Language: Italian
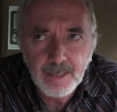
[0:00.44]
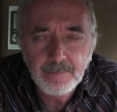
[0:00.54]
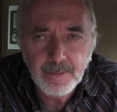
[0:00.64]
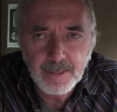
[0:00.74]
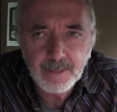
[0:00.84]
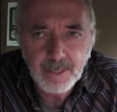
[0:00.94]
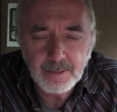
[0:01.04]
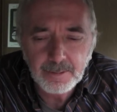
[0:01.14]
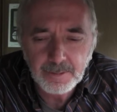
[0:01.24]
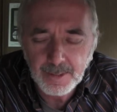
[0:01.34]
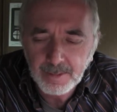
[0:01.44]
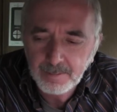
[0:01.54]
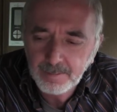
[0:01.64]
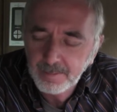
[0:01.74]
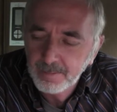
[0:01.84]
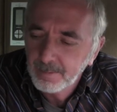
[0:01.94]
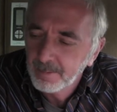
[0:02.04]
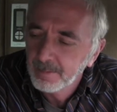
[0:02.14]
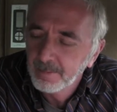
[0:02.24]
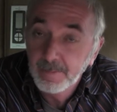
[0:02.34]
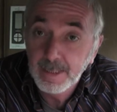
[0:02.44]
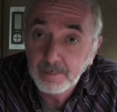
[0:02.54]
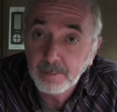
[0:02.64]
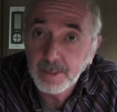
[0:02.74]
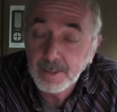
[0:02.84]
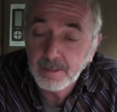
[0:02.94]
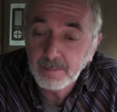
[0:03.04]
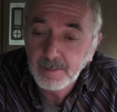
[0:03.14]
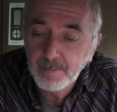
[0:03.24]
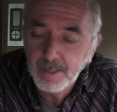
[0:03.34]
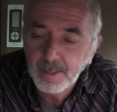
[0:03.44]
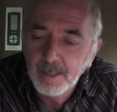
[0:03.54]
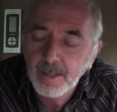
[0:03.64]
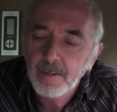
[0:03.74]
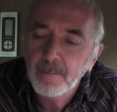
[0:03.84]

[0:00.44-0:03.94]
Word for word: e rifaccia la cosa. Vediamo questa come viene.